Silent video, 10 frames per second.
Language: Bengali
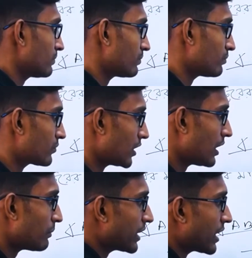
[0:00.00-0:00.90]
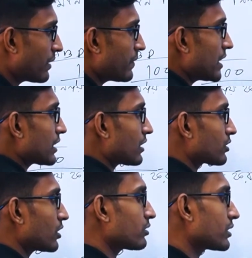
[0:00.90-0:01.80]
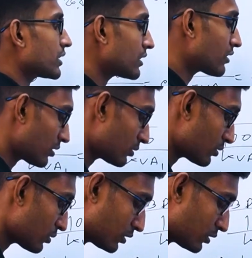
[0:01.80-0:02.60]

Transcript: তাহলে আমরা কেভিএ সাশ্রয় করতেছি কতটুকু